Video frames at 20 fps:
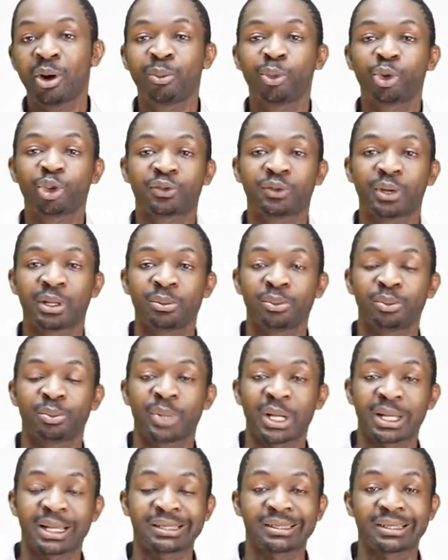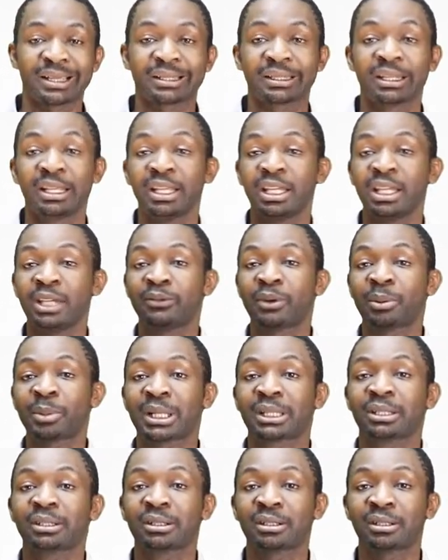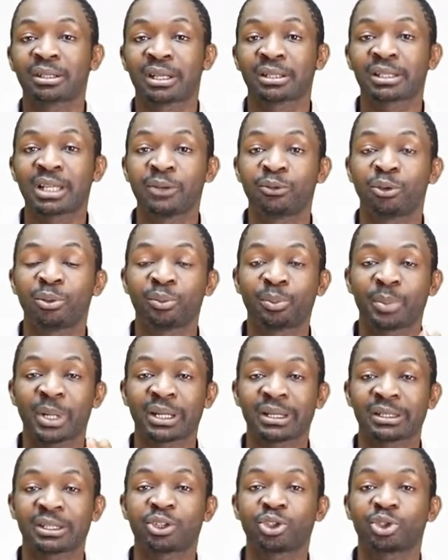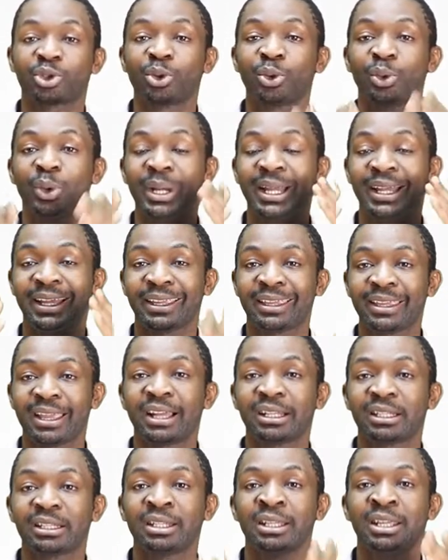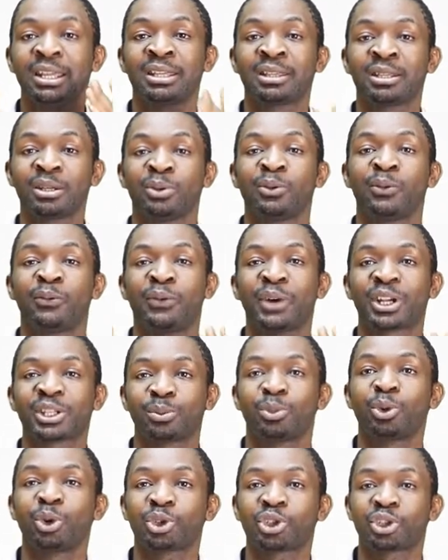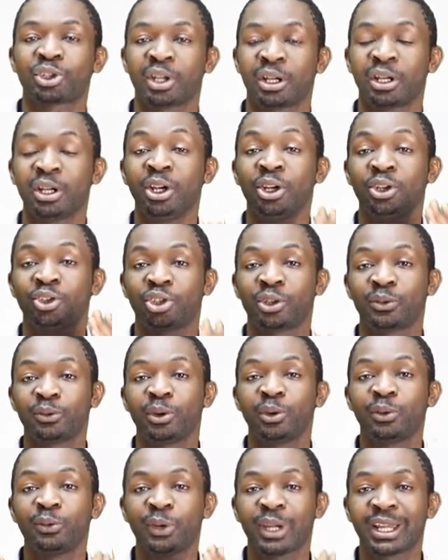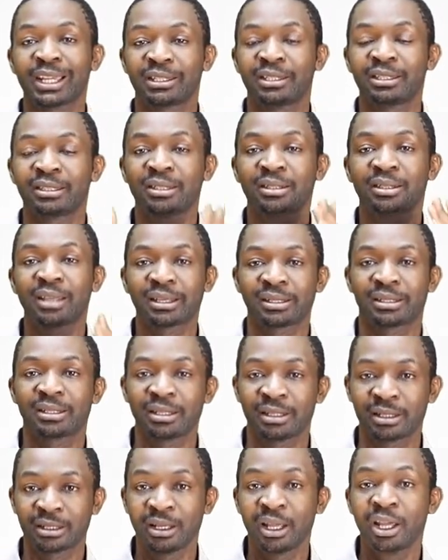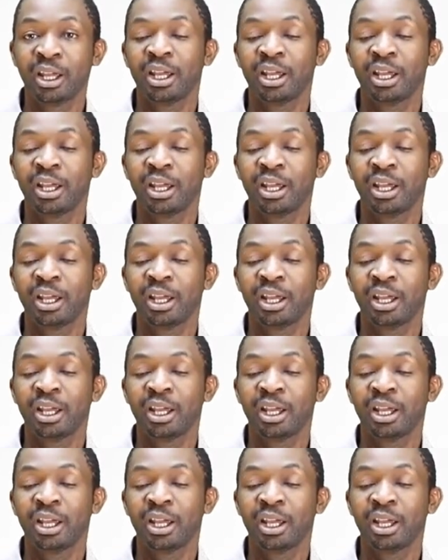он может вам показать и вам открыть глаза, и вам показать, что реально это возможно, чего вы хотите достичь.